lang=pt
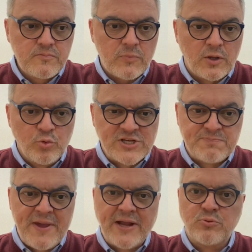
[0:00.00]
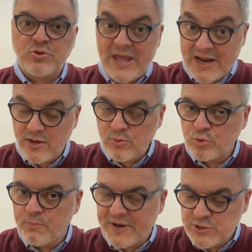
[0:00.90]
do aspecto técnico
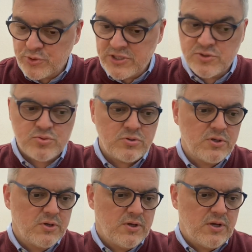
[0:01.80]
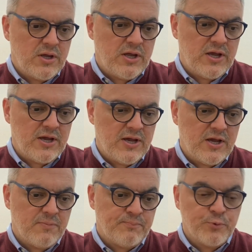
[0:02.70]
do prejuízo
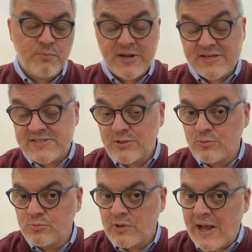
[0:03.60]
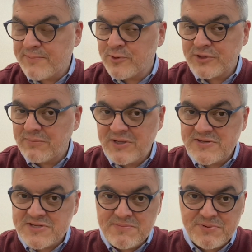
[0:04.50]
é, por uma questão absolutamente
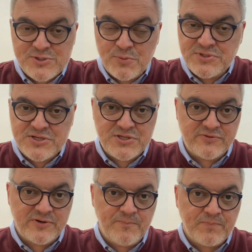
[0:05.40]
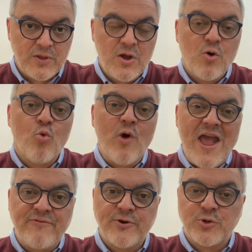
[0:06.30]
simples e objetiva. O
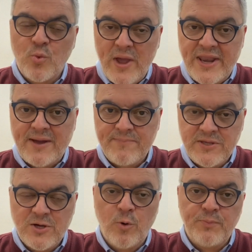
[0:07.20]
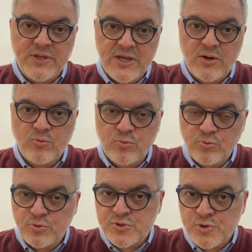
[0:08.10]
Everton é, na minha opinião,
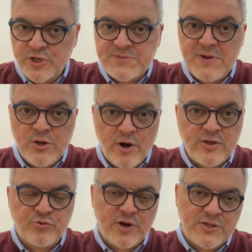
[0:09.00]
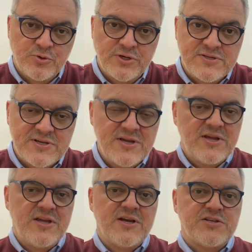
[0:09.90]
um dos dois melhores jogadores
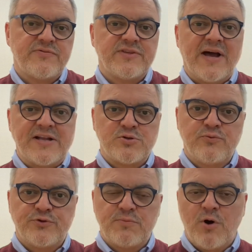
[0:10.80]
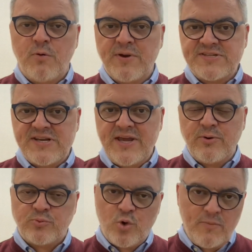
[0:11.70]
em atividade no futebol brasileiro
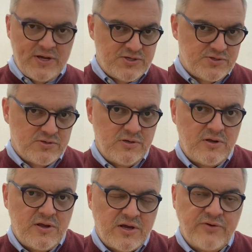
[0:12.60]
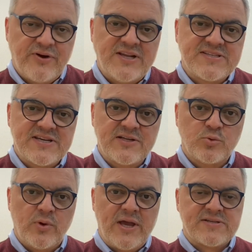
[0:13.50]
atualmente,
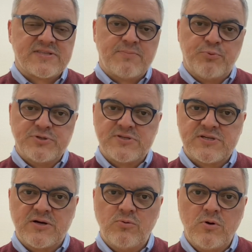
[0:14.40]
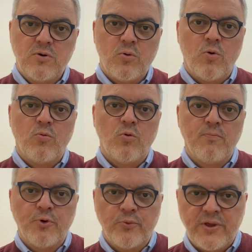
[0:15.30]
rivalizando esta posição com o
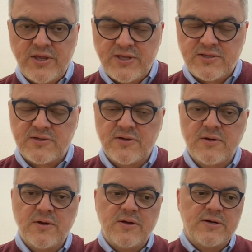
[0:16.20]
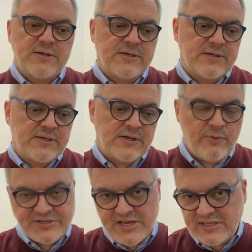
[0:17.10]
Bruno Henrique. Uh, eu
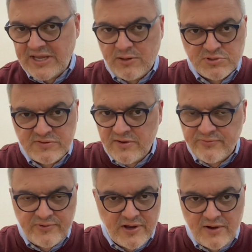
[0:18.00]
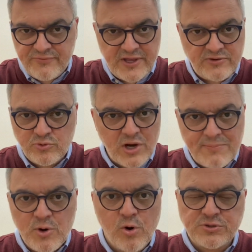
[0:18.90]
acho que ele está, inclusive, à frente do
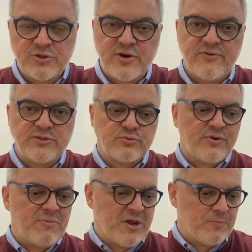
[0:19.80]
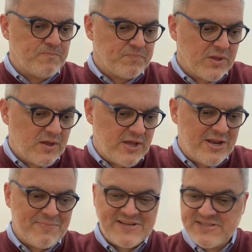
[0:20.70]
Gabigol, centroavante do Flamengo. Ele
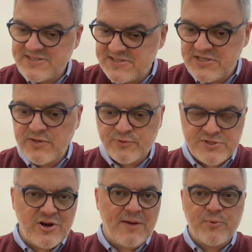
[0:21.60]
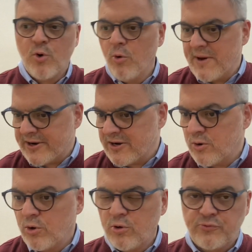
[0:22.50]
é mais decisivo, sei, Gabigol marca
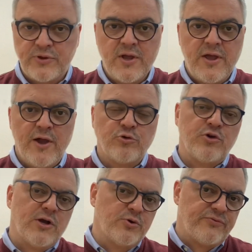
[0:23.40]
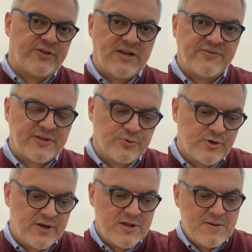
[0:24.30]
gols, é o jogador
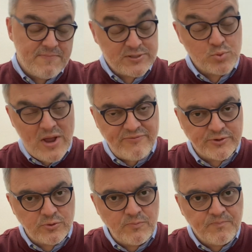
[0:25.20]
finalizador, mas o Everton